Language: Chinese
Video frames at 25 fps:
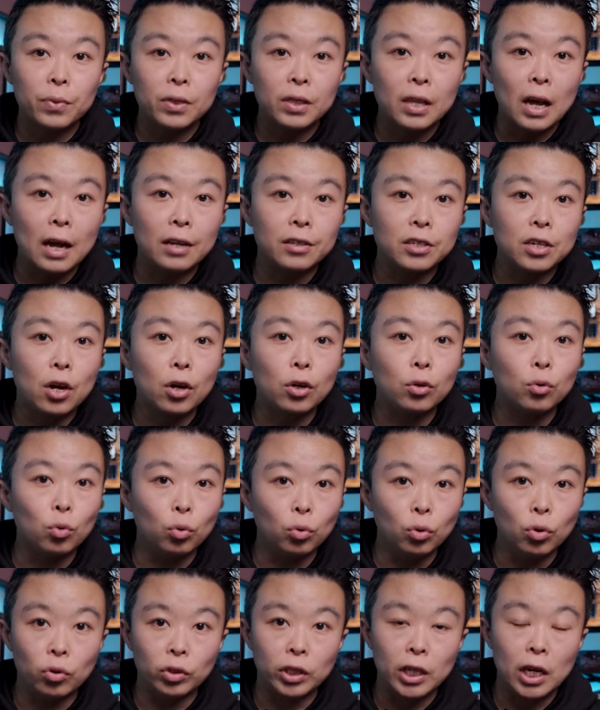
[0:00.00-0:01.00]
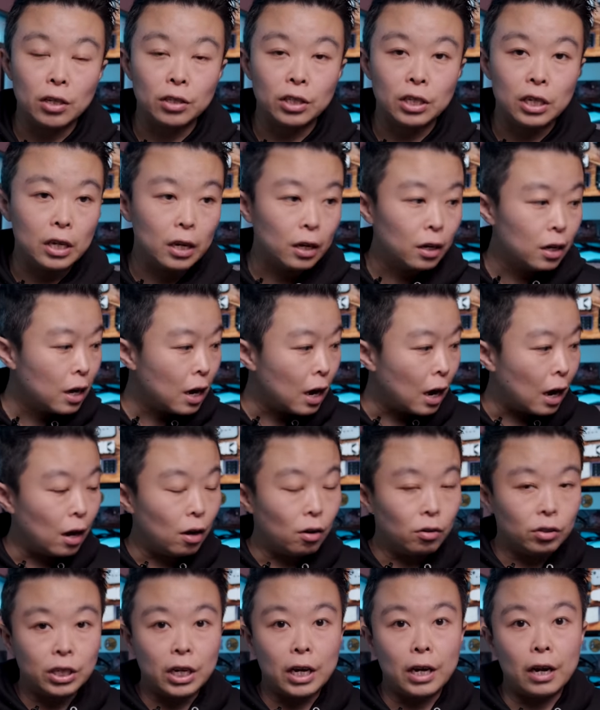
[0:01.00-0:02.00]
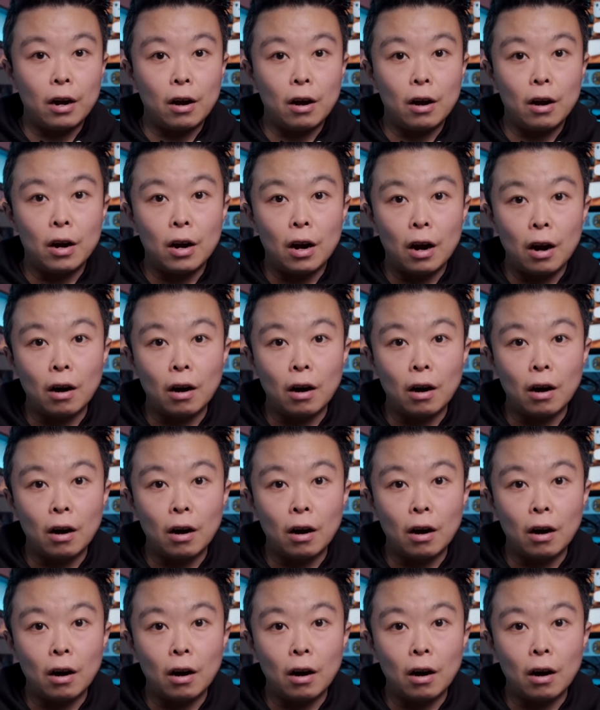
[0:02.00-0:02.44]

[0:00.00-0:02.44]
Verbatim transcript: 大疆运动相机，还有这个